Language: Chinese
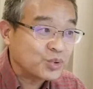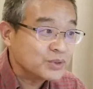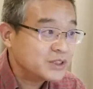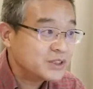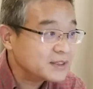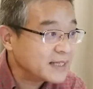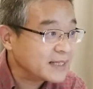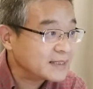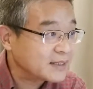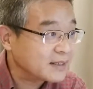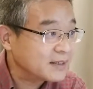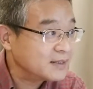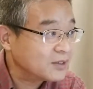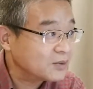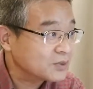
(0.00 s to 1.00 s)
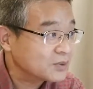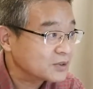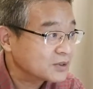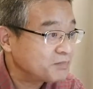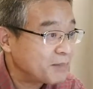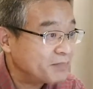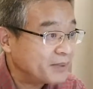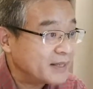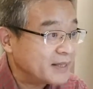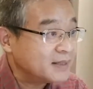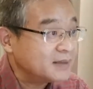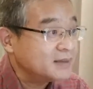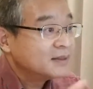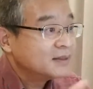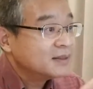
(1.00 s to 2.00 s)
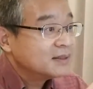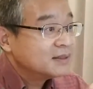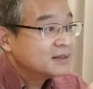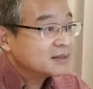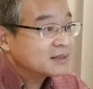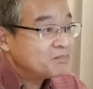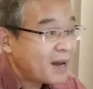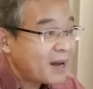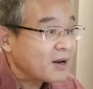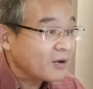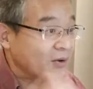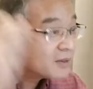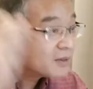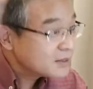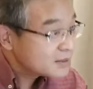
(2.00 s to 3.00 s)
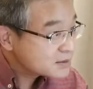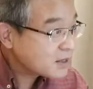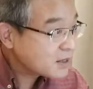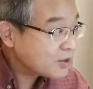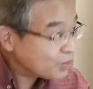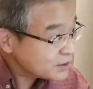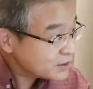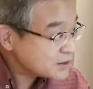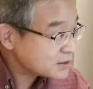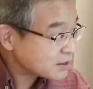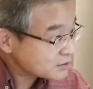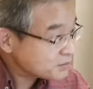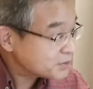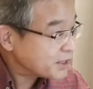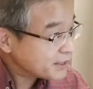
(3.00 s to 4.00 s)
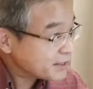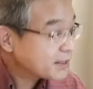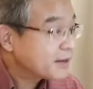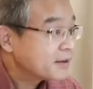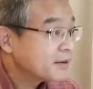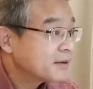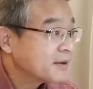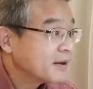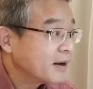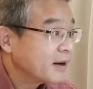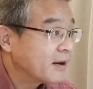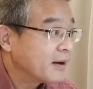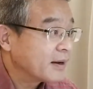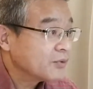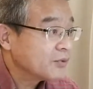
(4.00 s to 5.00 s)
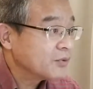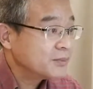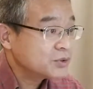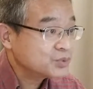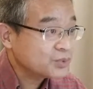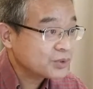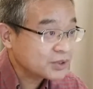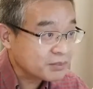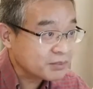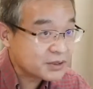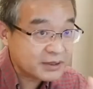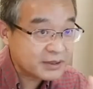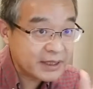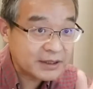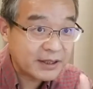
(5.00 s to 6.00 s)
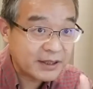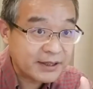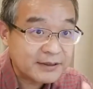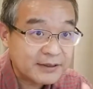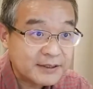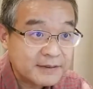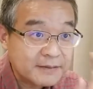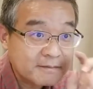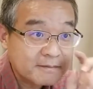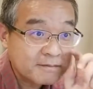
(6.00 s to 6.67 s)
新再成立一个公司，把别人给办了，这个逻辑上是不可以的，啊？我们做什么事儿得讲良心，